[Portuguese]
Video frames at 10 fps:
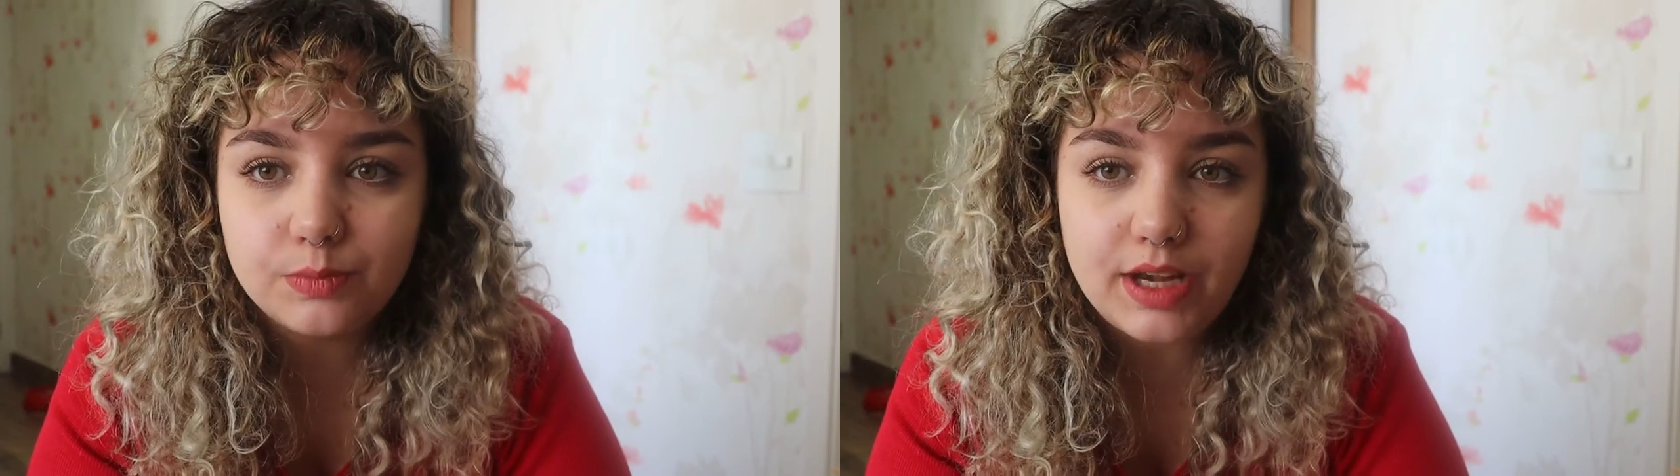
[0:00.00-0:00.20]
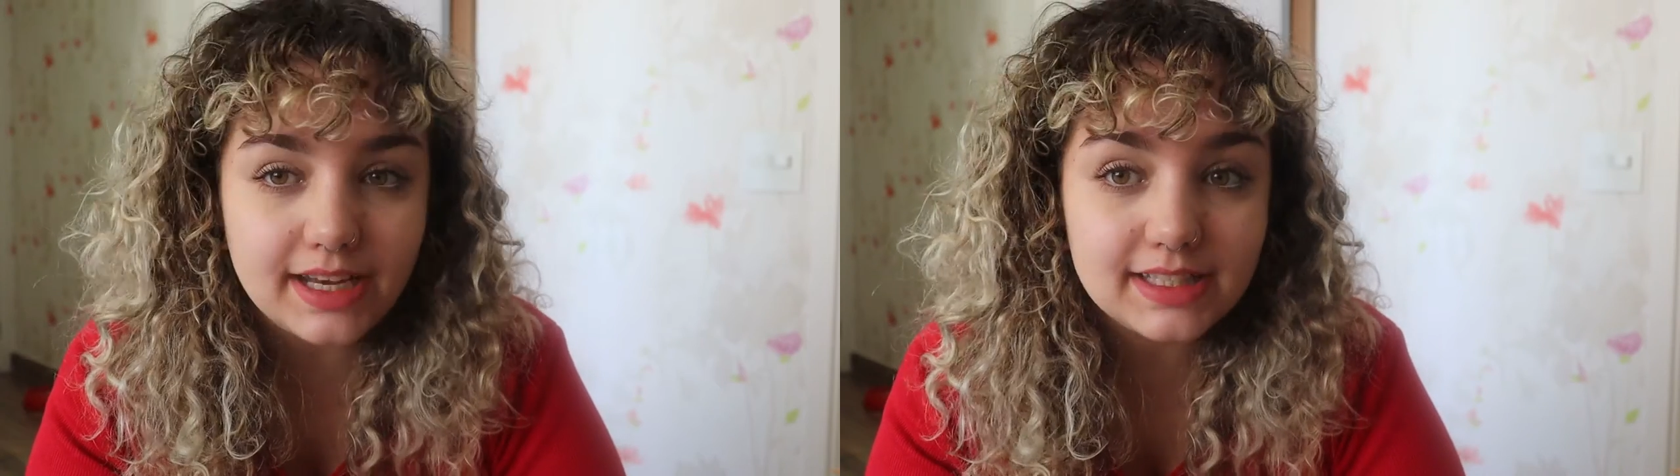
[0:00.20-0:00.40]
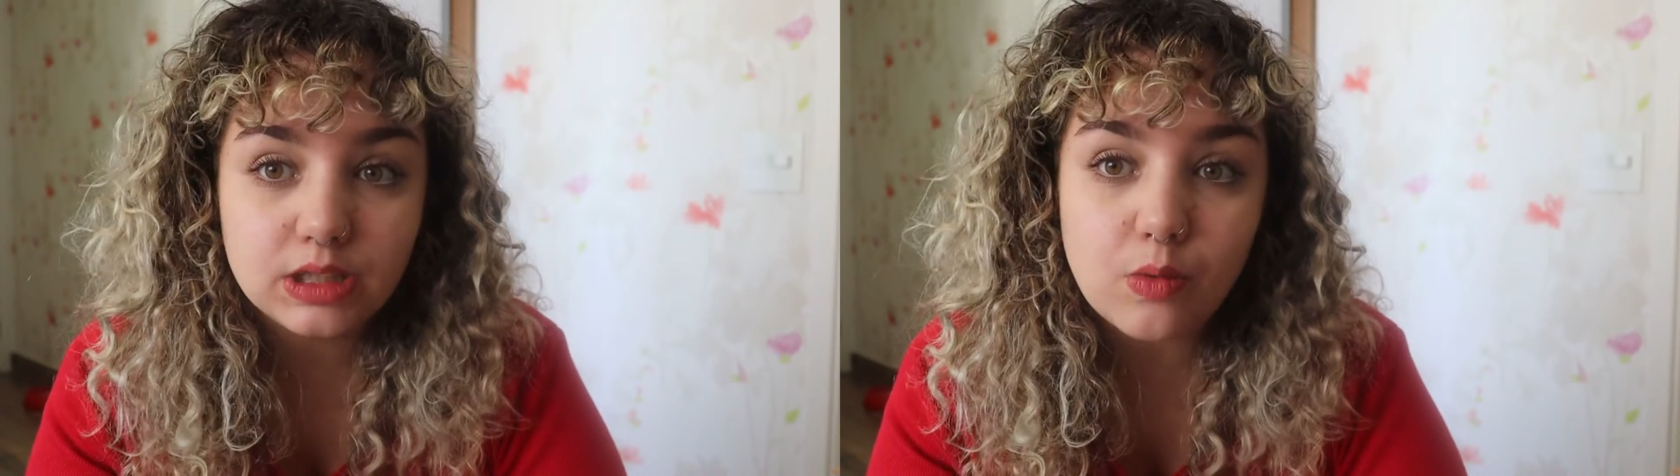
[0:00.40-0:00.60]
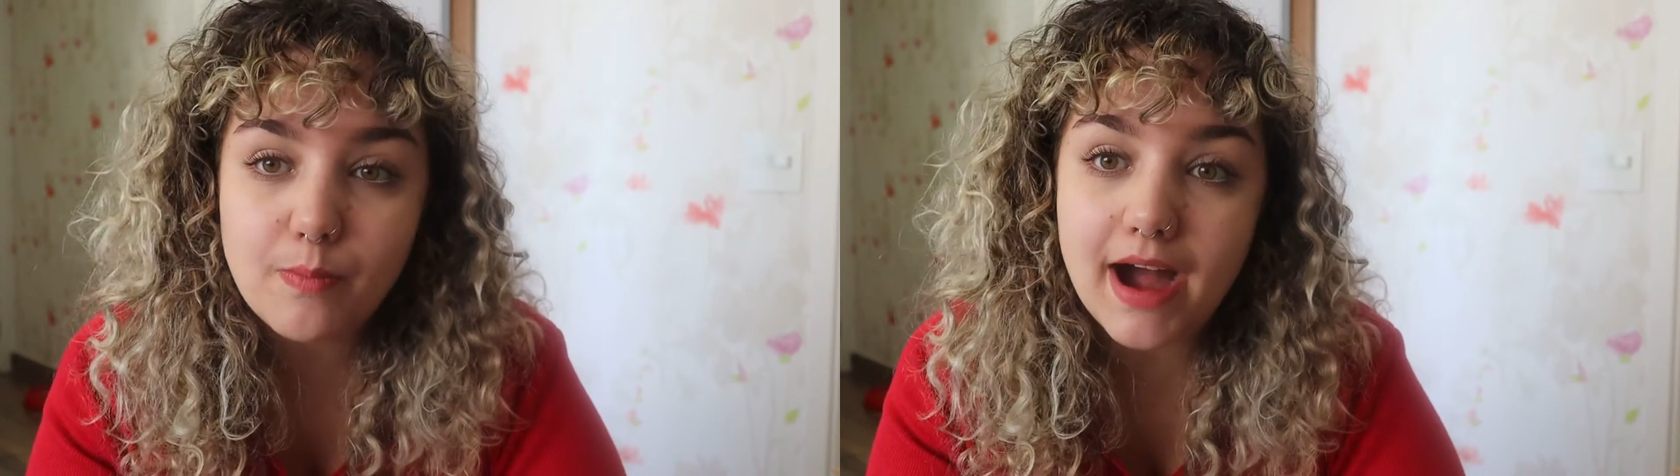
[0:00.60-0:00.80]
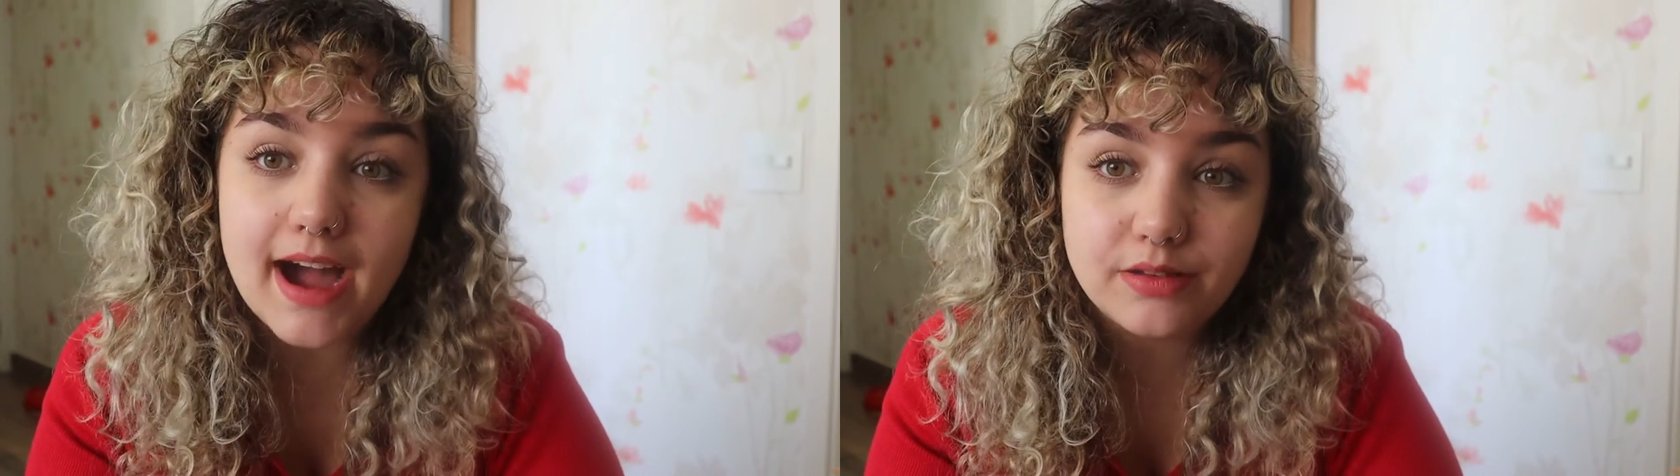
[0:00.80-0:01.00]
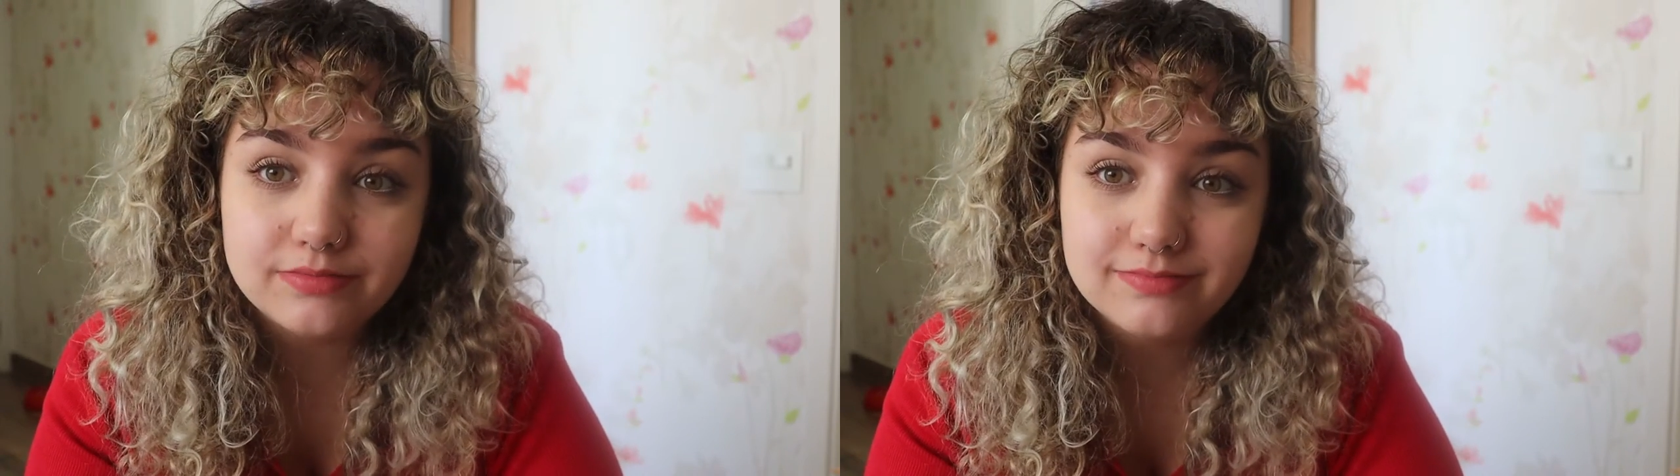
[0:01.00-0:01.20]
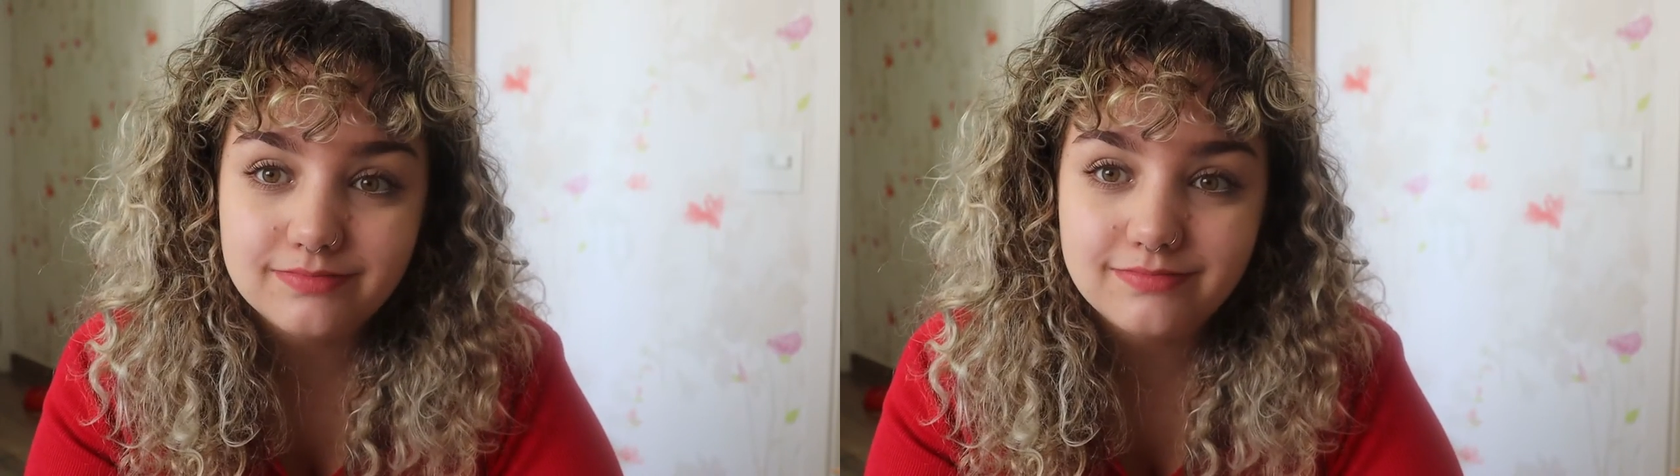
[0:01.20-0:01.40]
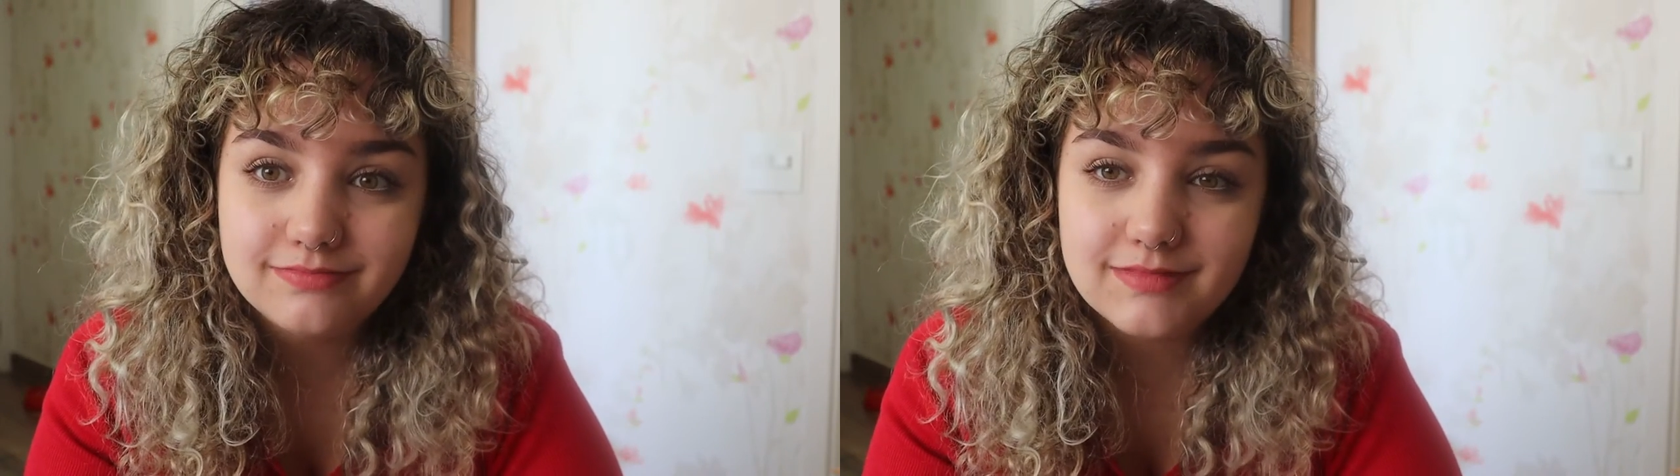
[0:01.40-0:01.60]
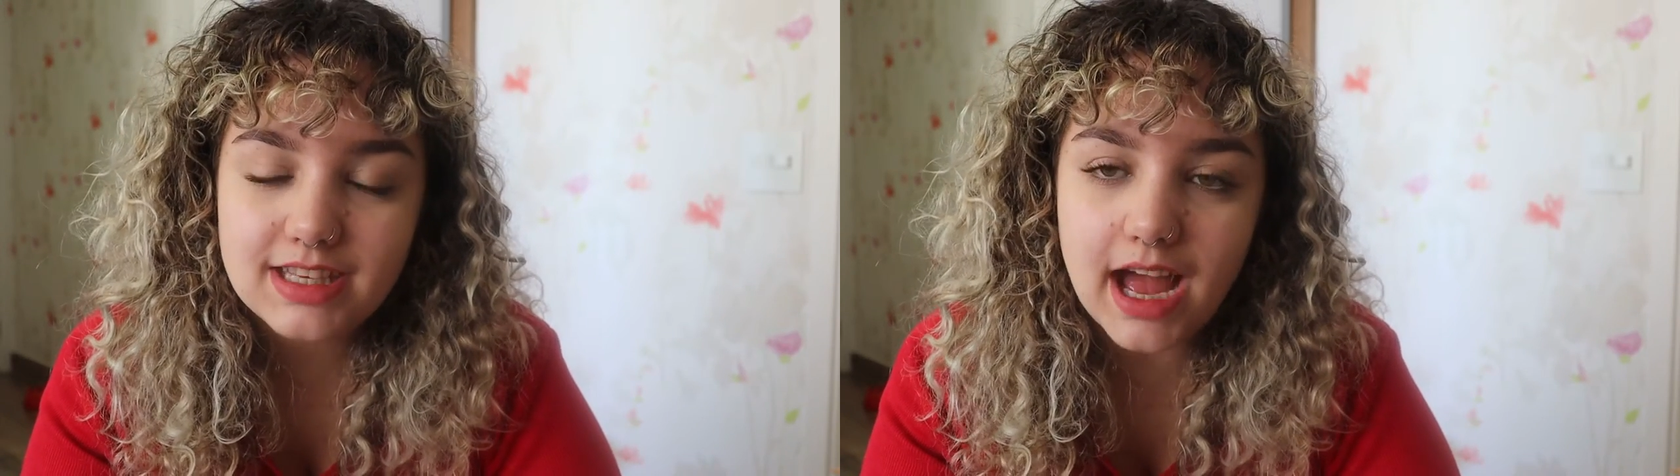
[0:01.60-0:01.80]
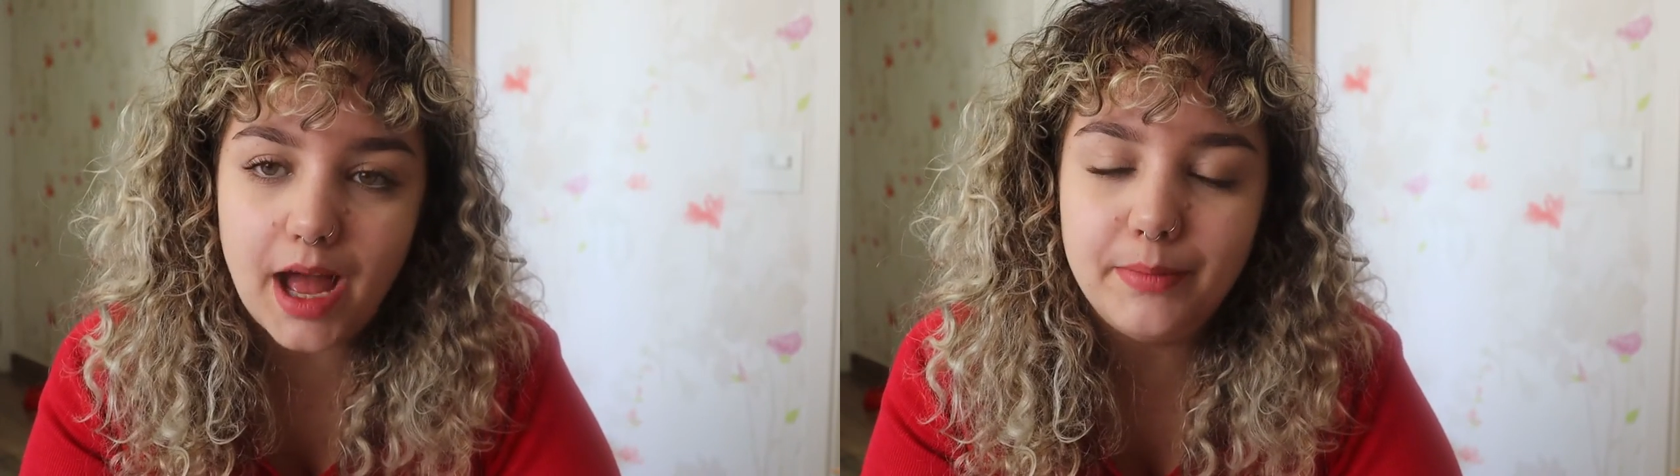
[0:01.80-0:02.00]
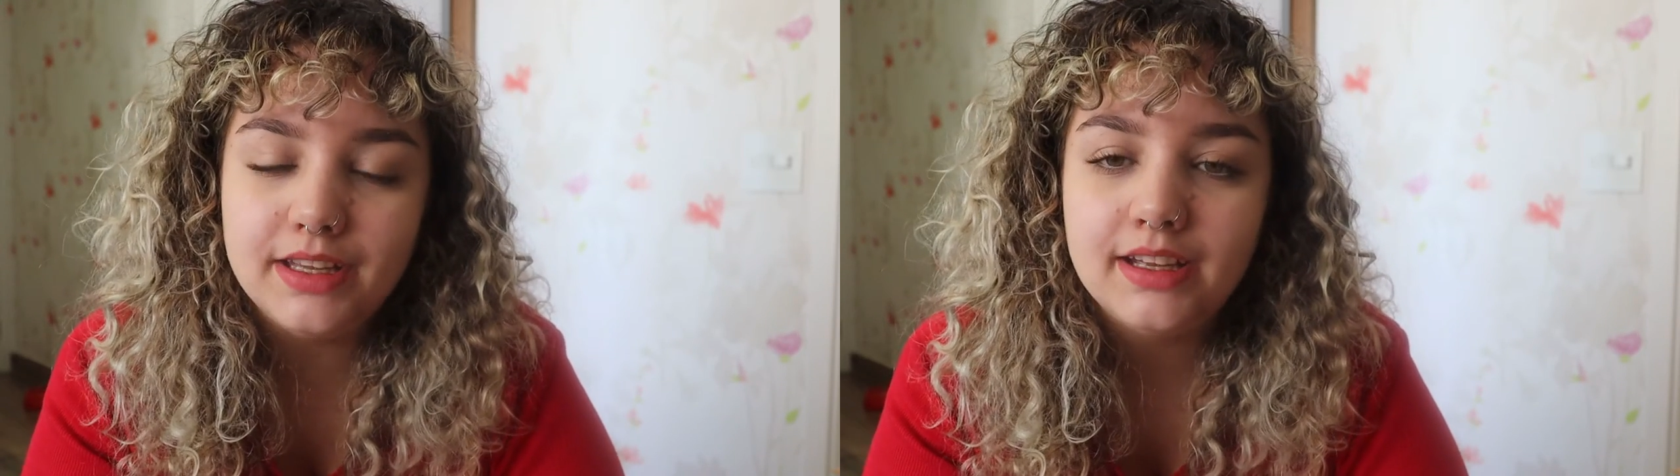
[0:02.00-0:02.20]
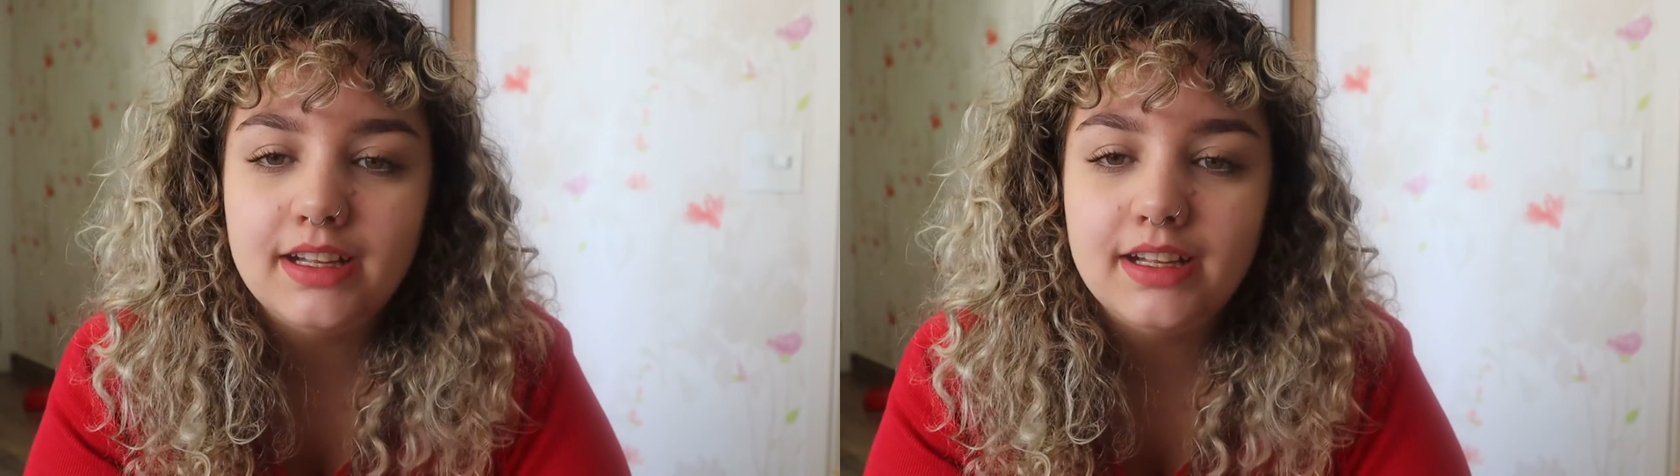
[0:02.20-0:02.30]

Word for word: mulheres que tombaram, sabe?